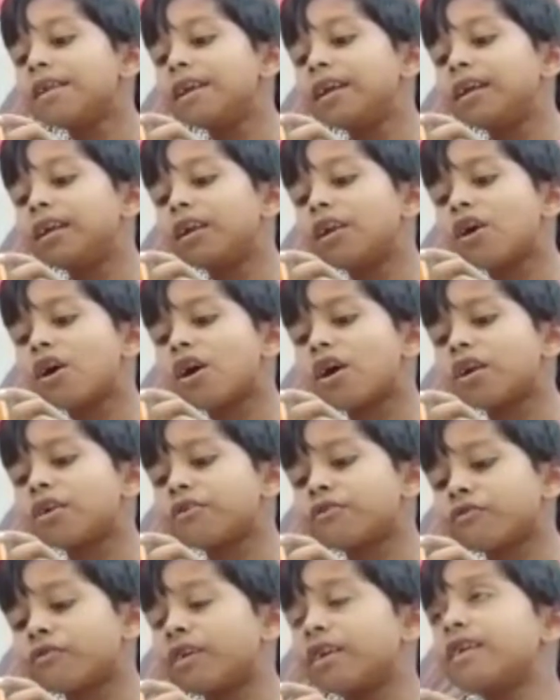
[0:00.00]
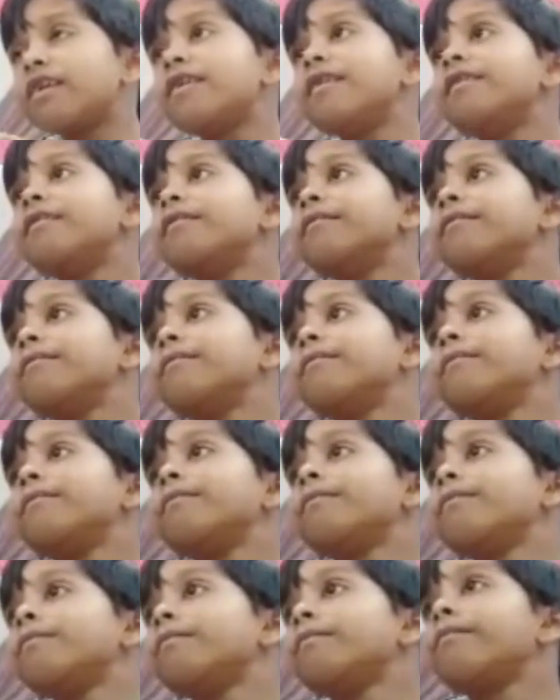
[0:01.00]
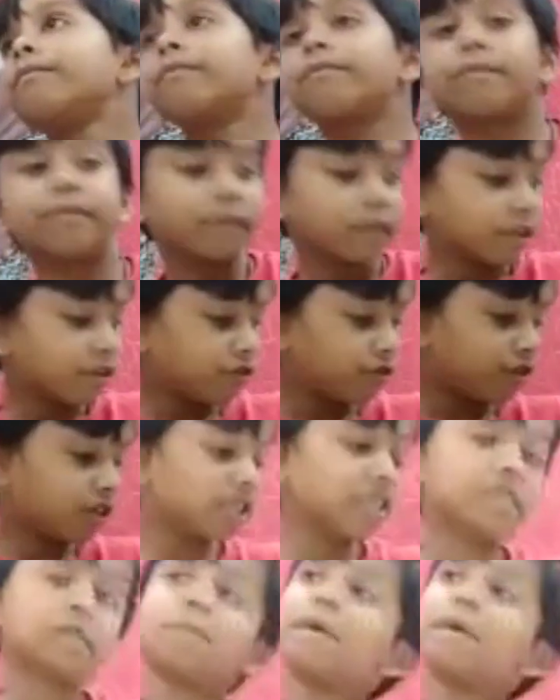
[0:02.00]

नीडेड और ट्रेडेड जेल से